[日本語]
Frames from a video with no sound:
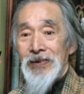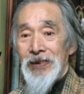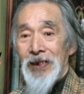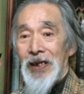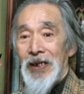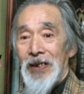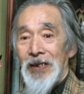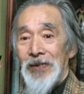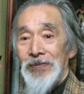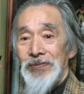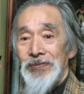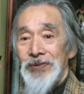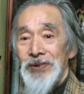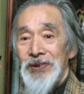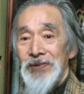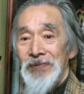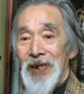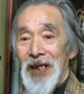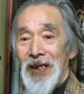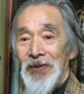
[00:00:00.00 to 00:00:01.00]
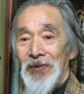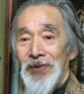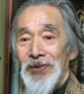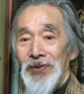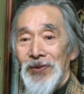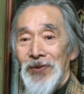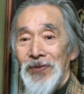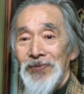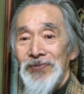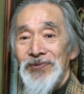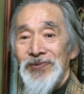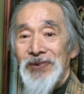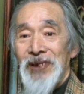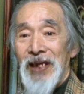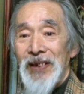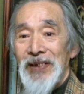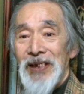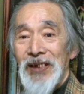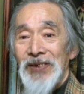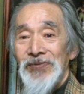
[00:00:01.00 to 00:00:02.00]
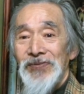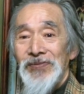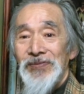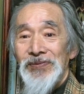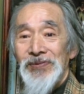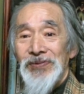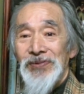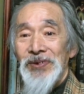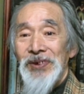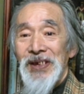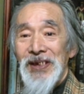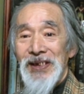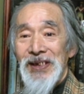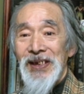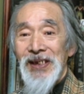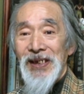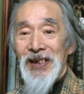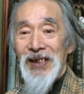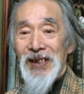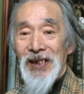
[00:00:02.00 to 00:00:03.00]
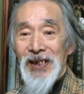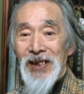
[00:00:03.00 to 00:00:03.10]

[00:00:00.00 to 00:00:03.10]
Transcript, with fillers: すから。だから藤原をどう打つかっていう時に、